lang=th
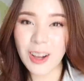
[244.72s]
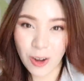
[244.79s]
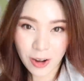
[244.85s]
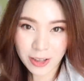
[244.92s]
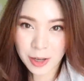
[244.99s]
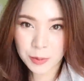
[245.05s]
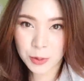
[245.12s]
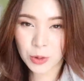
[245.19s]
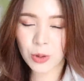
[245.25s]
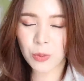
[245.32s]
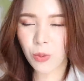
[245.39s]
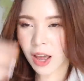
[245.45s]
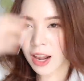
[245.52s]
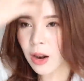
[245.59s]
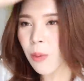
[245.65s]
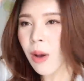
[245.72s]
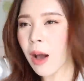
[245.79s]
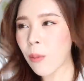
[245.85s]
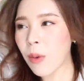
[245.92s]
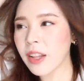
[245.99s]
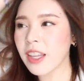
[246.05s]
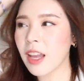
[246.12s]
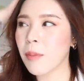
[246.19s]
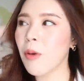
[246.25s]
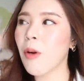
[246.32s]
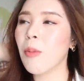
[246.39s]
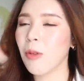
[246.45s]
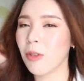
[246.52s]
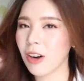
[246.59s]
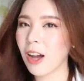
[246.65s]
แล้วก็เดี๋ยวมาดูกันว่าระหว่างวันเนี่ยผ
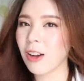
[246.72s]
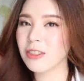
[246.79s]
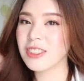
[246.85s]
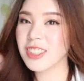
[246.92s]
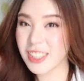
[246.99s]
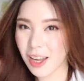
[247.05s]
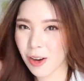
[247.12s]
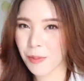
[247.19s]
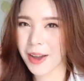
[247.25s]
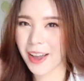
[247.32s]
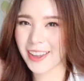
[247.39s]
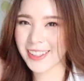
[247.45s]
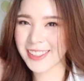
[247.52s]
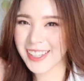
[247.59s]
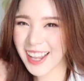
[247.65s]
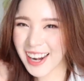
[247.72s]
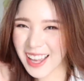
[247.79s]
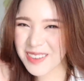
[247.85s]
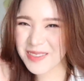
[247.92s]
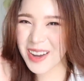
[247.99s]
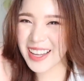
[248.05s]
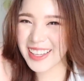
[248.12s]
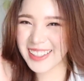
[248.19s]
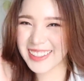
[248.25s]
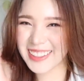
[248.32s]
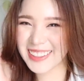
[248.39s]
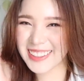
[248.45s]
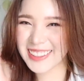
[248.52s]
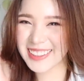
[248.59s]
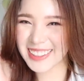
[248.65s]
มของเราจะเหนียวไหมจะอะไรไหม
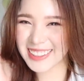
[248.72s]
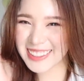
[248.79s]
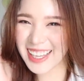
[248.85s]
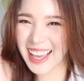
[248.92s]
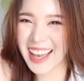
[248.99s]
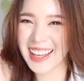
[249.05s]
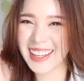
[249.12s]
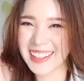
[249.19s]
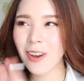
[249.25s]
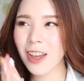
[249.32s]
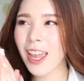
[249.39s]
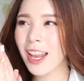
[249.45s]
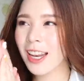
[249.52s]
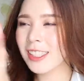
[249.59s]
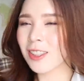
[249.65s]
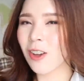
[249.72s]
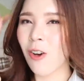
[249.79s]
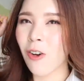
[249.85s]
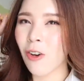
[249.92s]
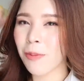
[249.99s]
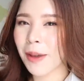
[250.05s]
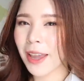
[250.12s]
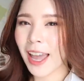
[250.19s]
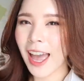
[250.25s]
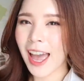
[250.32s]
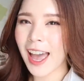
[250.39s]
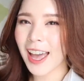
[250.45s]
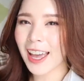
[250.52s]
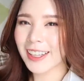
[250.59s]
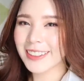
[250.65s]
นะจ๊ะโอเค let's go ไป
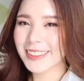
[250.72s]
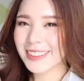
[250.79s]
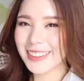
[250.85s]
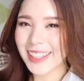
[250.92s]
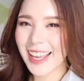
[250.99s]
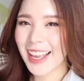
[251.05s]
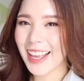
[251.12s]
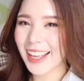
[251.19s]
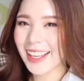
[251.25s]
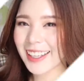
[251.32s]
ค่ะเย้